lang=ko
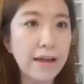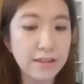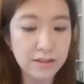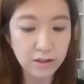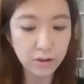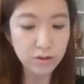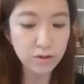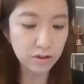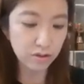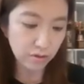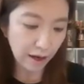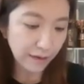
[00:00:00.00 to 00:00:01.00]
fast You
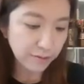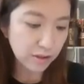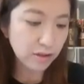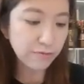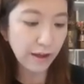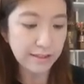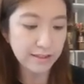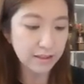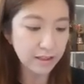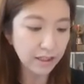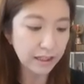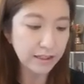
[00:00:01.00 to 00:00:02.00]
shouldn't drive too fast.
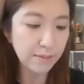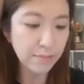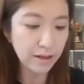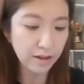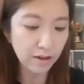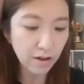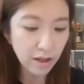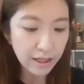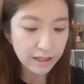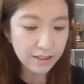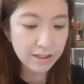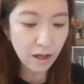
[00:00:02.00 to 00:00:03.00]
이렇게 됐단 말이에요.
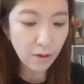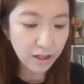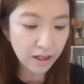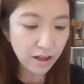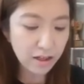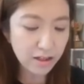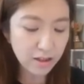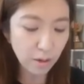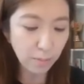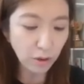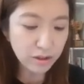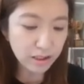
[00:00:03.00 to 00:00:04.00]
이 상황에서